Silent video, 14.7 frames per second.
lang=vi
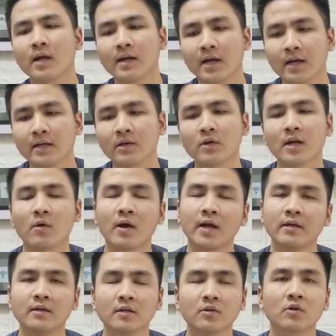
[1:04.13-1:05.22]
này con nào
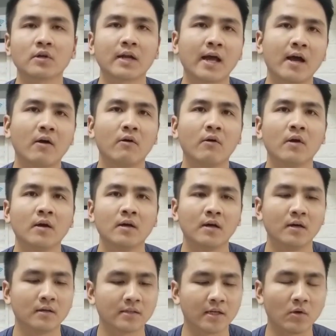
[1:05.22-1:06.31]
hay hơn con nào
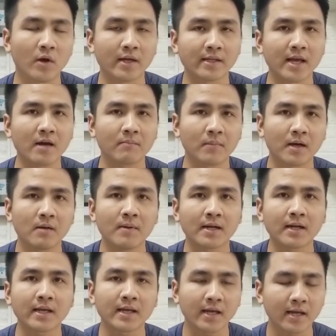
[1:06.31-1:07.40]
ở thể loại nhạc mà các
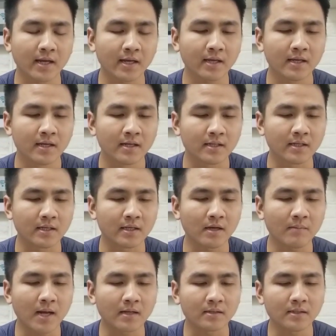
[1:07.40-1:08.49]
bạn hay nghe ấy, thì
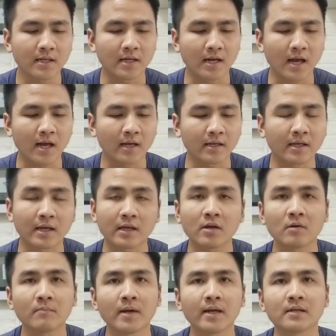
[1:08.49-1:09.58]
các bạn cứ để lại cái
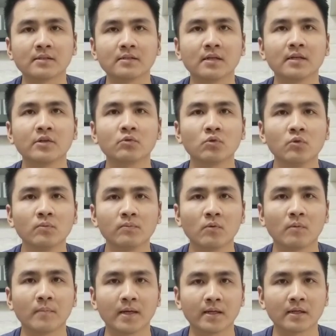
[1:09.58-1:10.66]
comment ở dưới YouTube
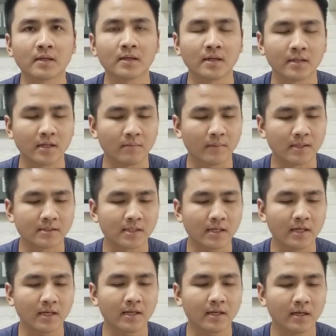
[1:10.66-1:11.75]
của mình thì mình
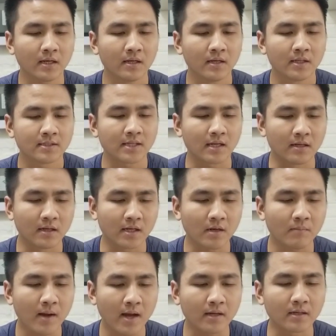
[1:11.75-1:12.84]
sẽ trả lời các
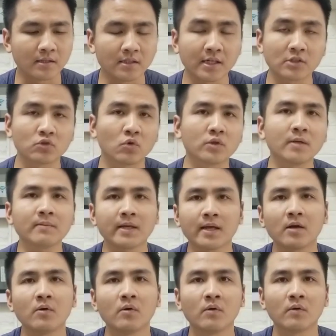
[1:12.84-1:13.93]
bạn ở những cái số tiếp
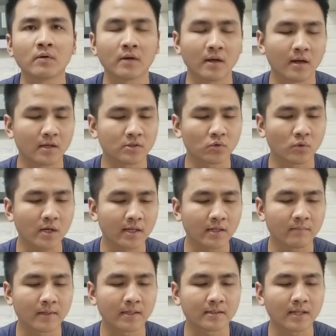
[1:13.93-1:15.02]
theo à, số này
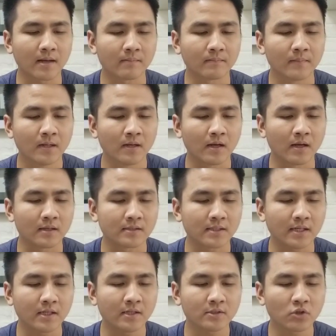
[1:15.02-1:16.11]
thì mình tạm à,
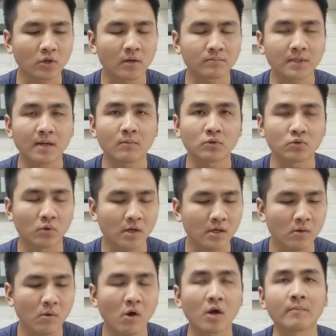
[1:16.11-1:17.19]
sẽ chọn lọc ra một số các
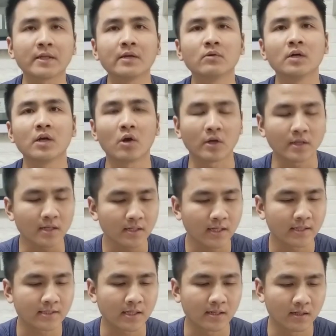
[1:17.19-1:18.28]
câu hỏi mà nhiều người hỏi nhất
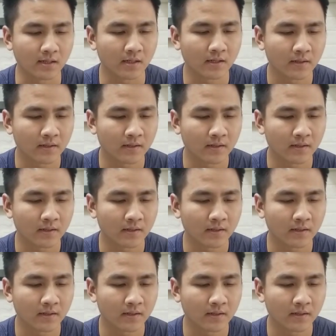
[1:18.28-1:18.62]
để trả lời